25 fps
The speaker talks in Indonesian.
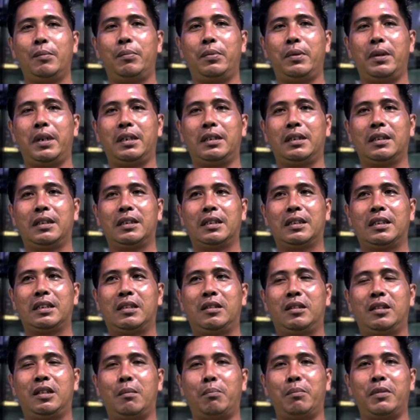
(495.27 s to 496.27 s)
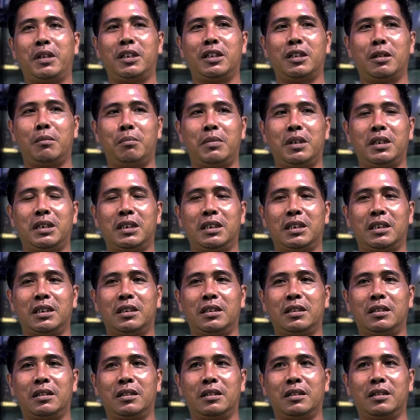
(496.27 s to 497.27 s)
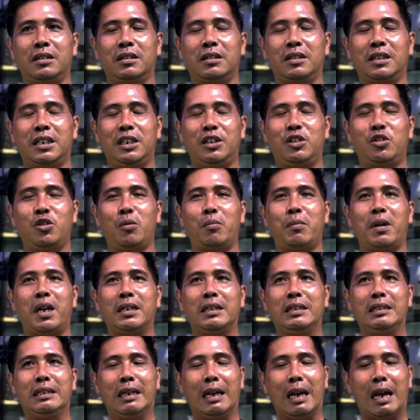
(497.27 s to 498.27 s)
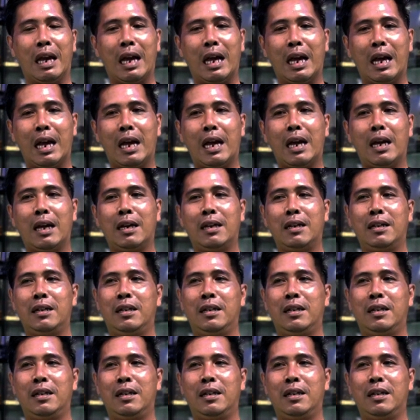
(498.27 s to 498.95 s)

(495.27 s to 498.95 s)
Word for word: buat teman-teman kicomania